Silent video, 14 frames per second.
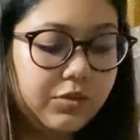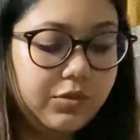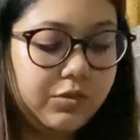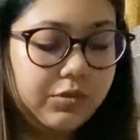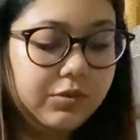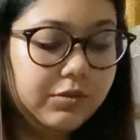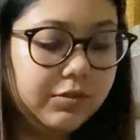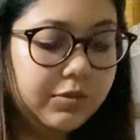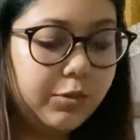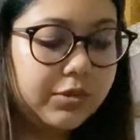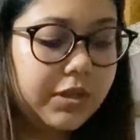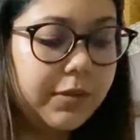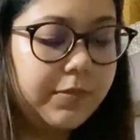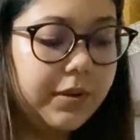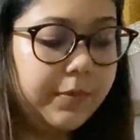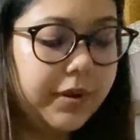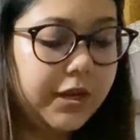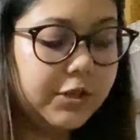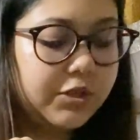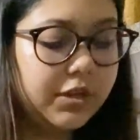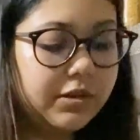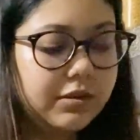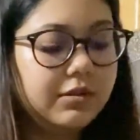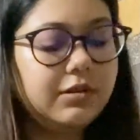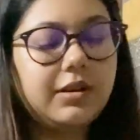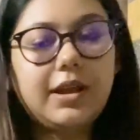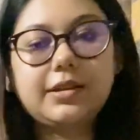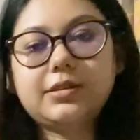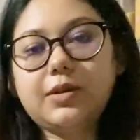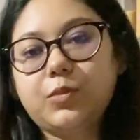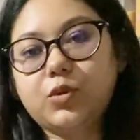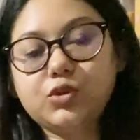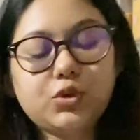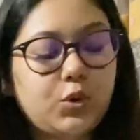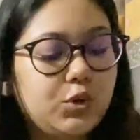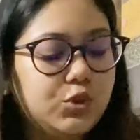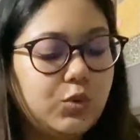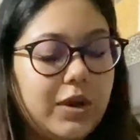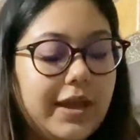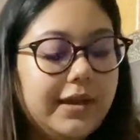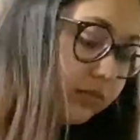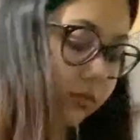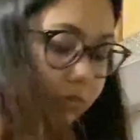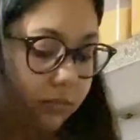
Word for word: so, उसकी प्रिपरेशन सब कुछ हो चुका है